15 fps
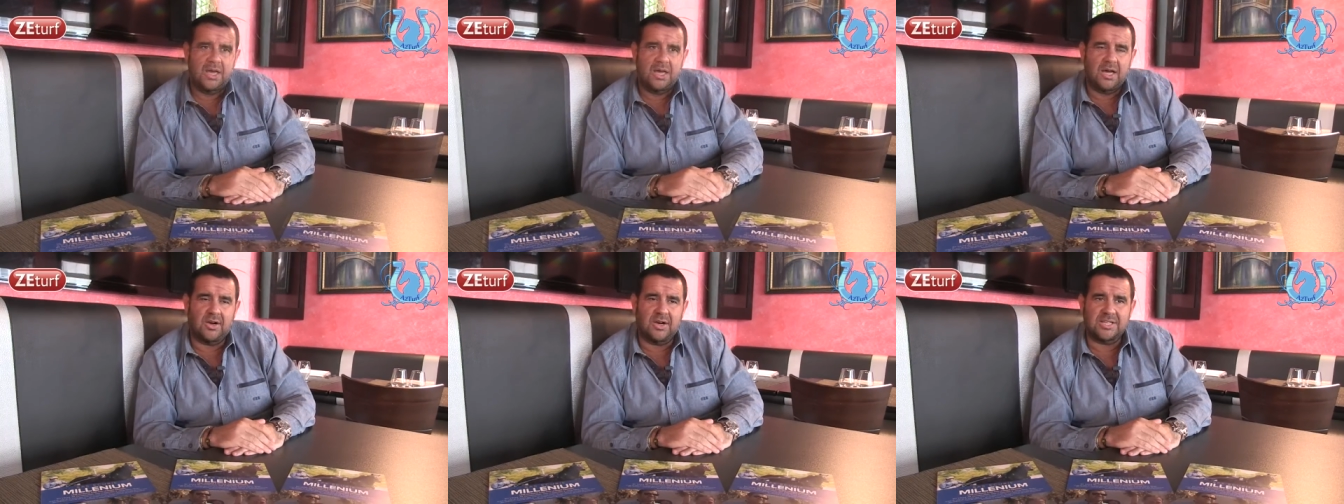
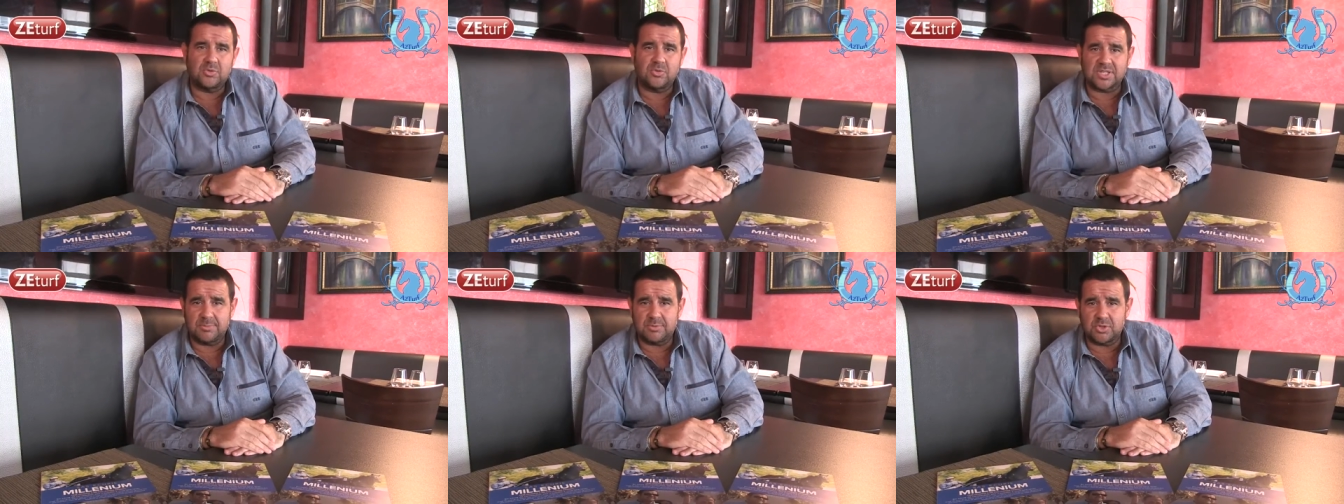Alors la
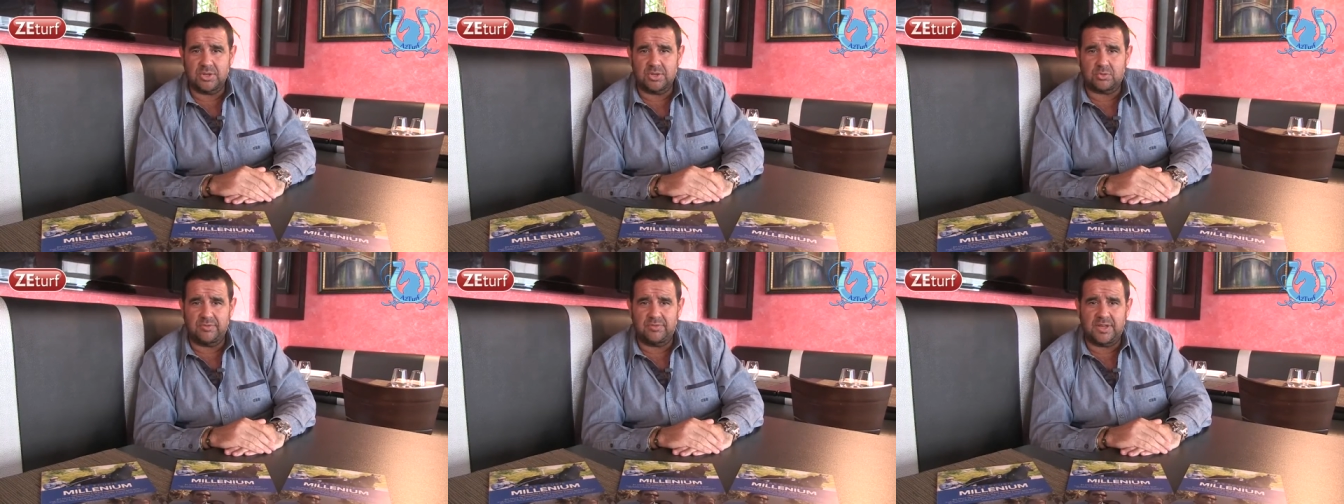souscription
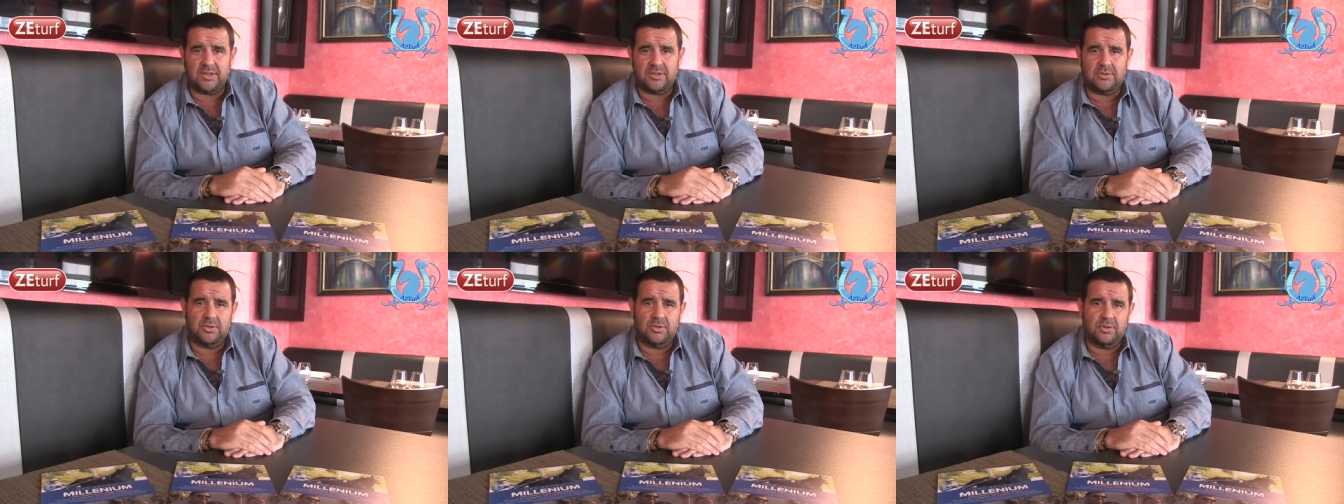est
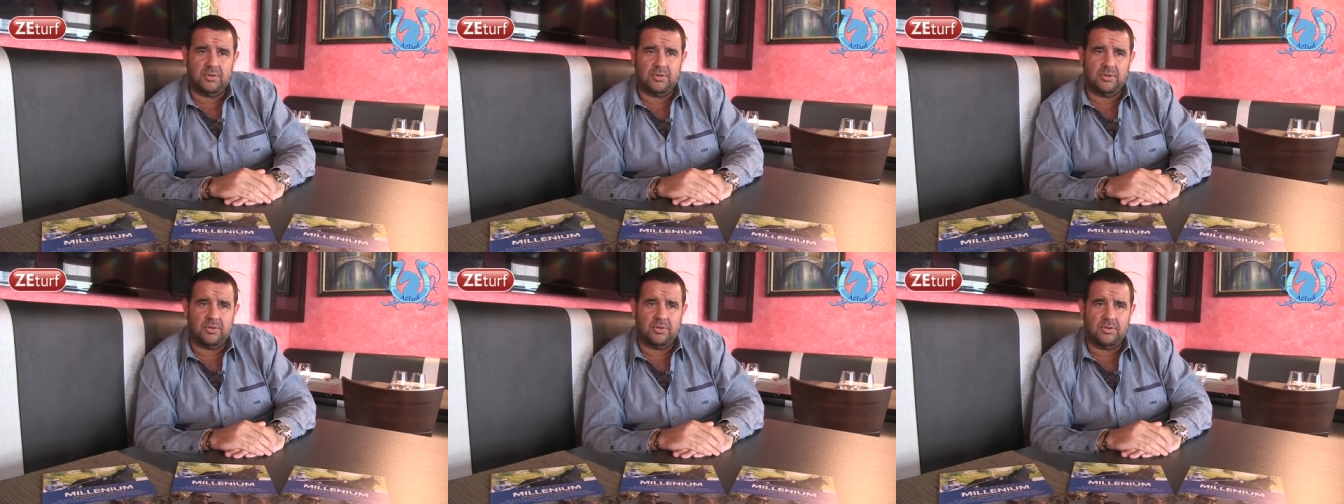ouverte
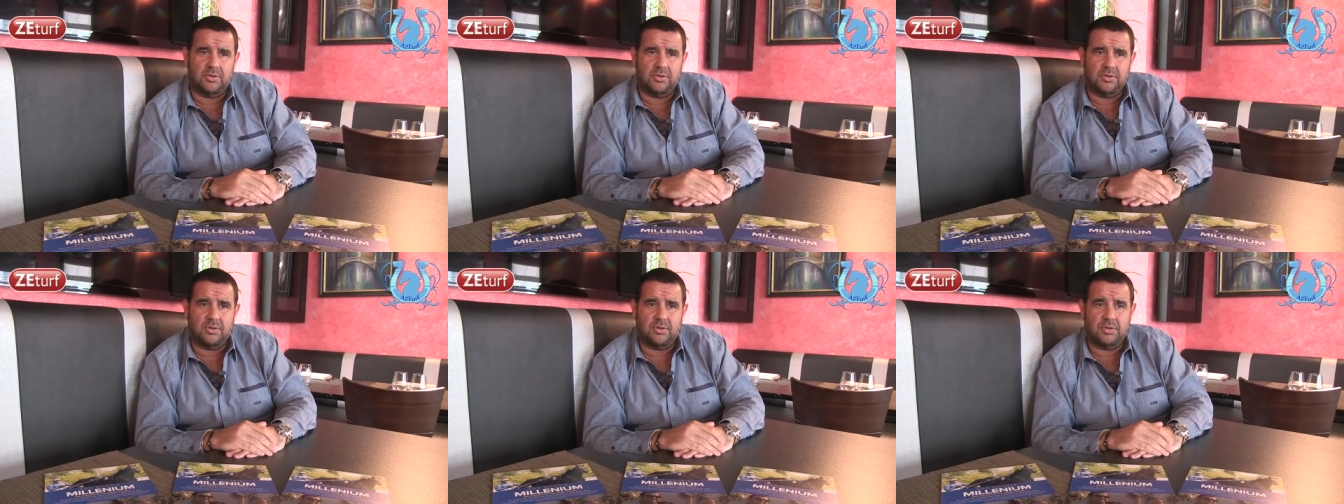
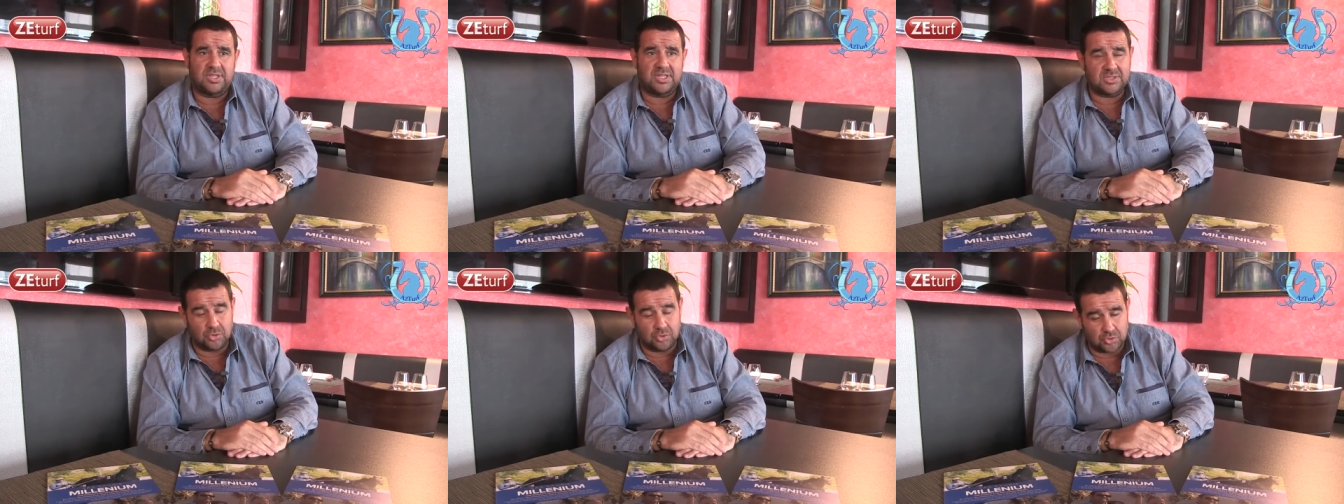euh,
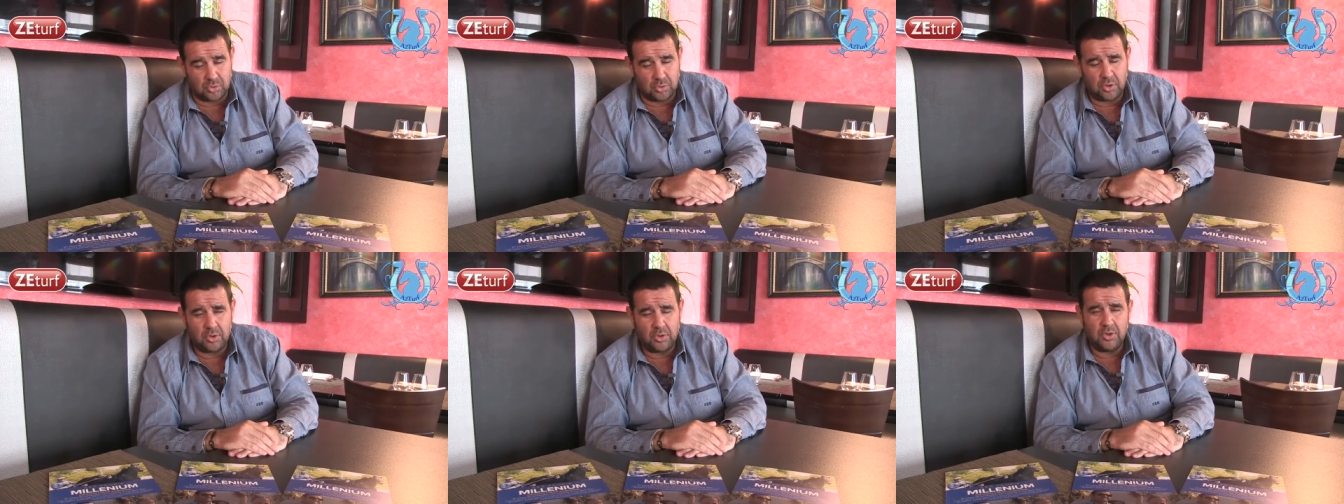dès ce
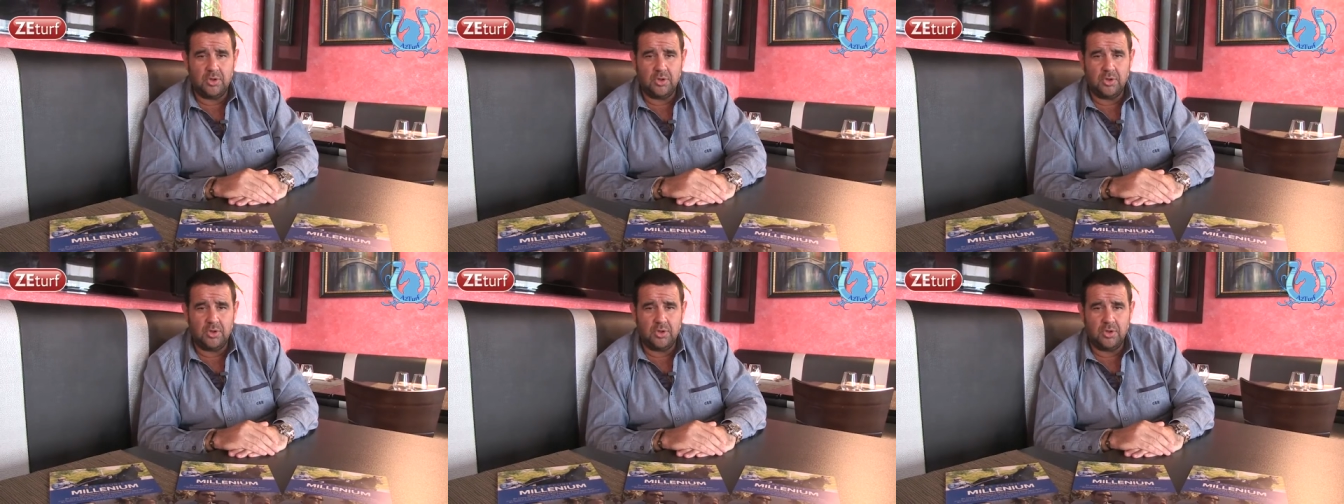jour.